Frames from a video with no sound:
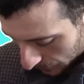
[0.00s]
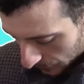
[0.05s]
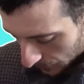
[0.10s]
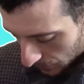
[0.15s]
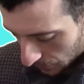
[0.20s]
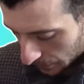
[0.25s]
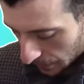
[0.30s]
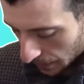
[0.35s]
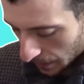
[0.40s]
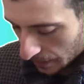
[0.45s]

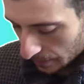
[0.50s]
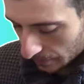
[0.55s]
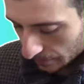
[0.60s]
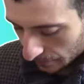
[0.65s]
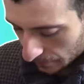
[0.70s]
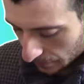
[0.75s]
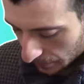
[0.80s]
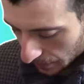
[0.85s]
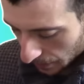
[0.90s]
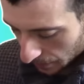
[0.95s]
Ok,
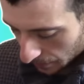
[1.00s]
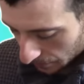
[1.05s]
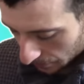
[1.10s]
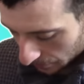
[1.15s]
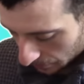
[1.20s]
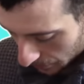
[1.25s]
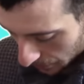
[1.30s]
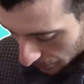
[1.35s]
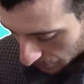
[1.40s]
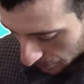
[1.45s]
ok,
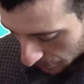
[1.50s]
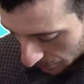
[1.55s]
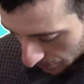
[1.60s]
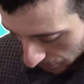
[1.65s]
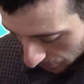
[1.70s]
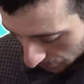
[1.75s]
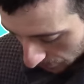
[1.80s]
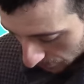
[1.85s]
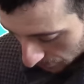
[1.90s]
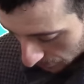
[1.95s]
ok, ci
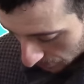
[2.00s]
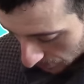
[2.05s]
siamo.